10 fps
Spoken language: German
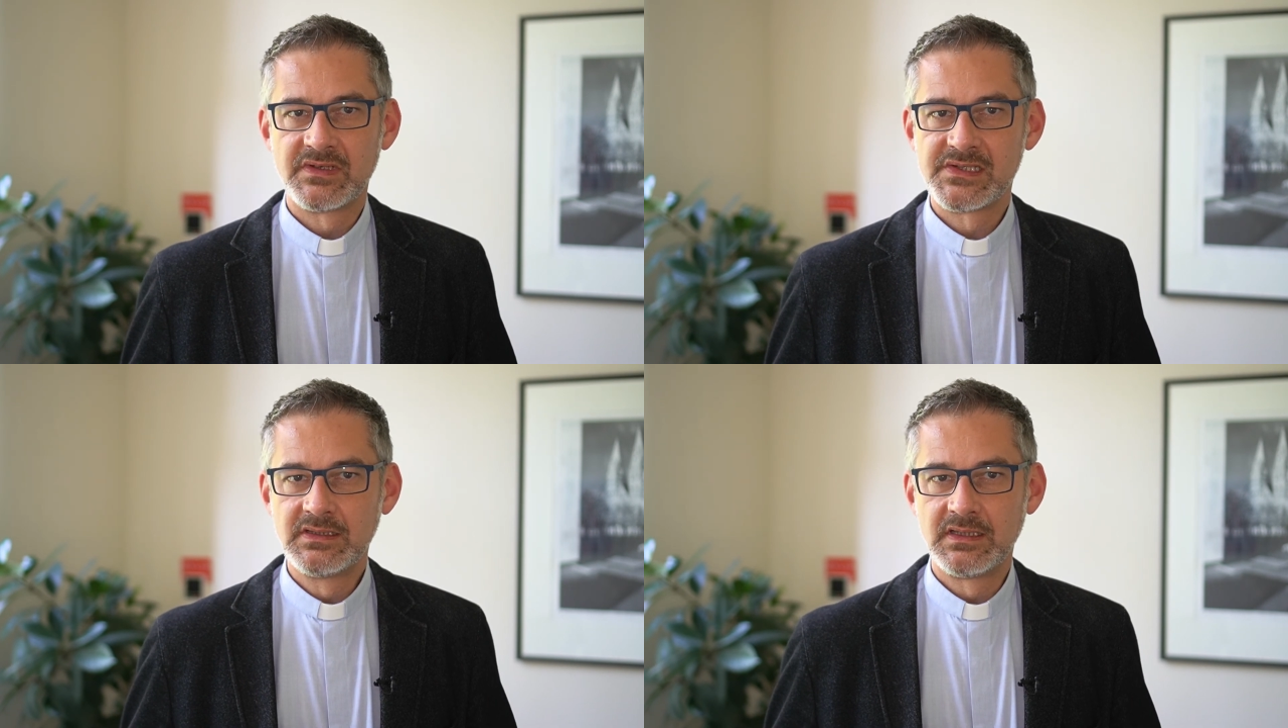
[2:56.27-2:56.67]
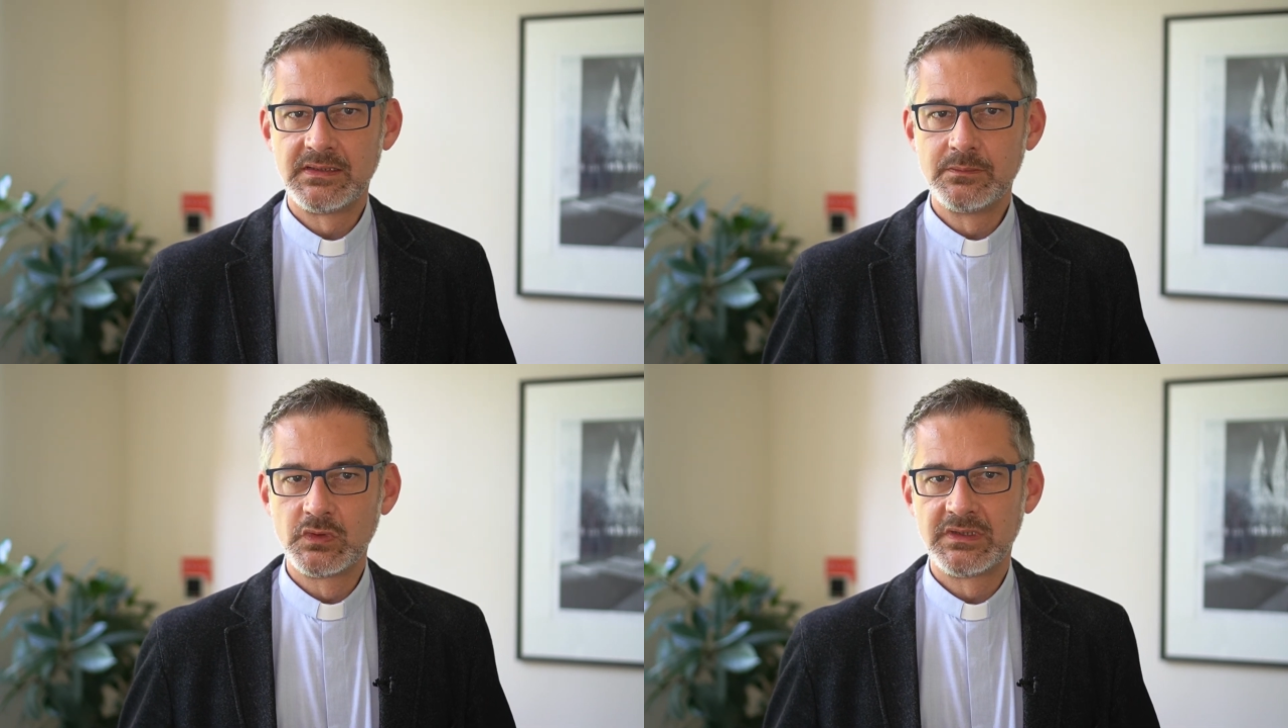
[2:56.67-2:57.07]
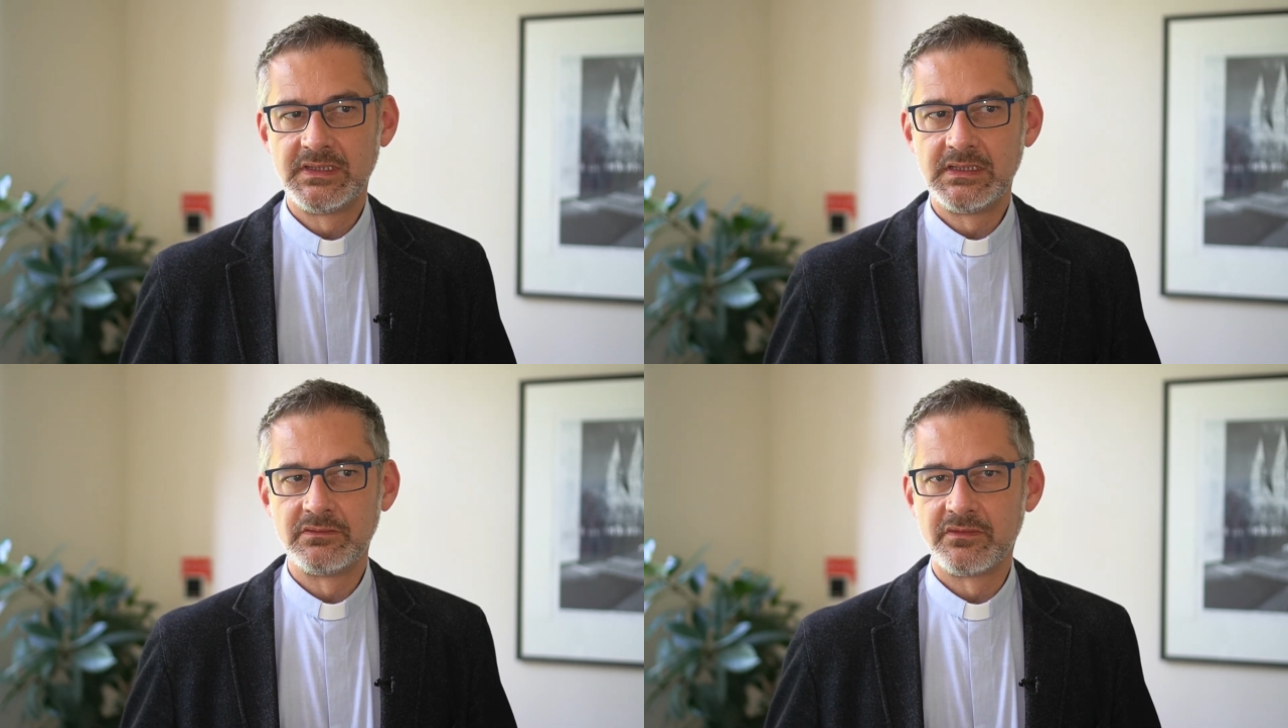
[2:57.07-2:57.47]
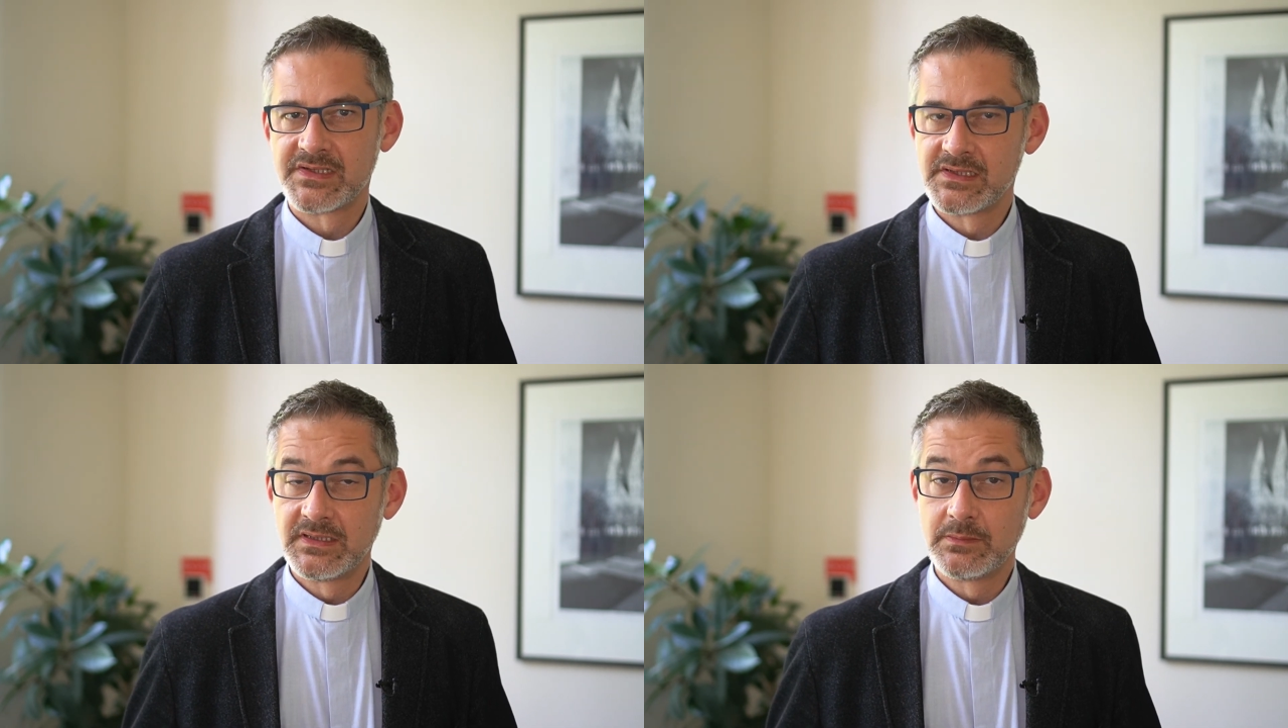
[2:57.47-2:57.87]
Was sind denn die Motive?
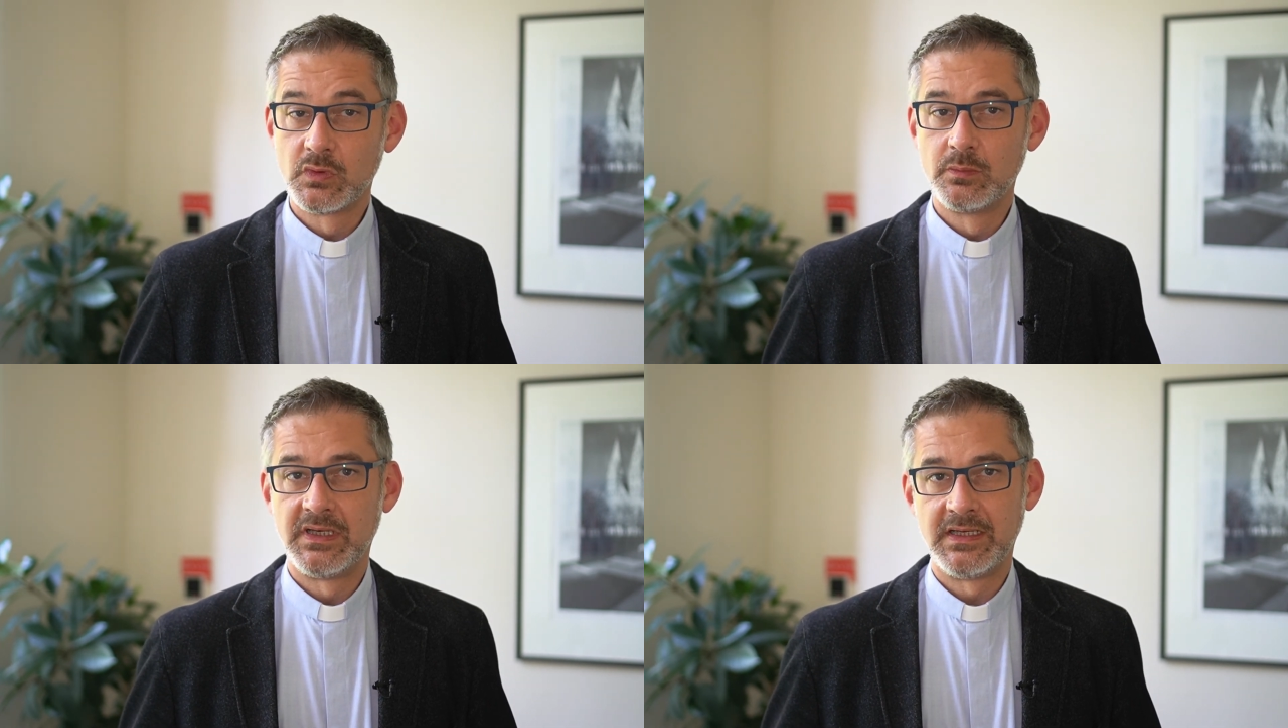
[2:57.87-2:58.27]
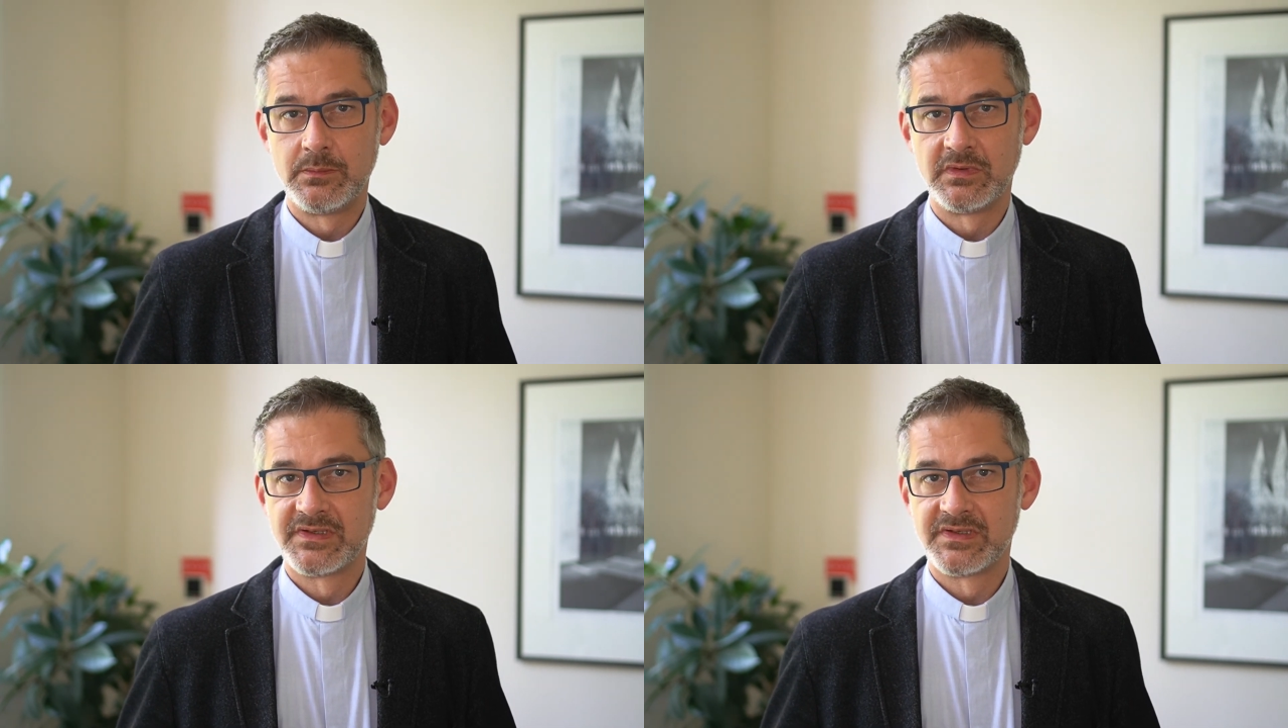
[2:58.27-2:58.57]
Was sind die Probleme?